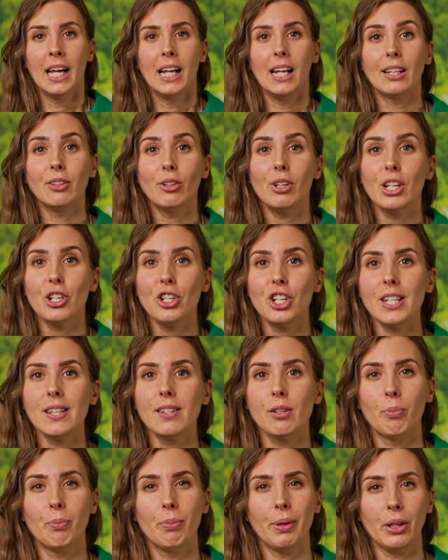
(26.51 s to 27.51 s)

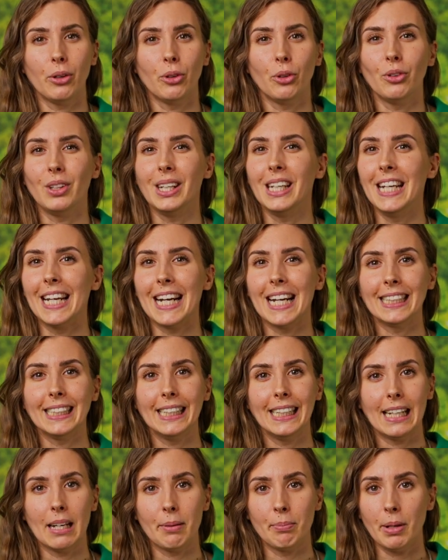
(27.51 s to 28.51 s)
L'adolescenza è un periodo di
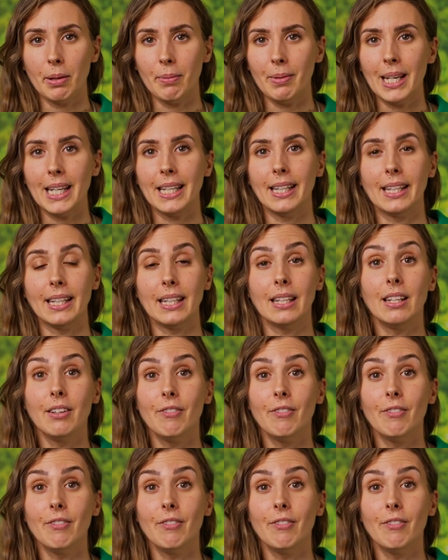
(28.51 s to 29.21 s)
grandi cambiamenti,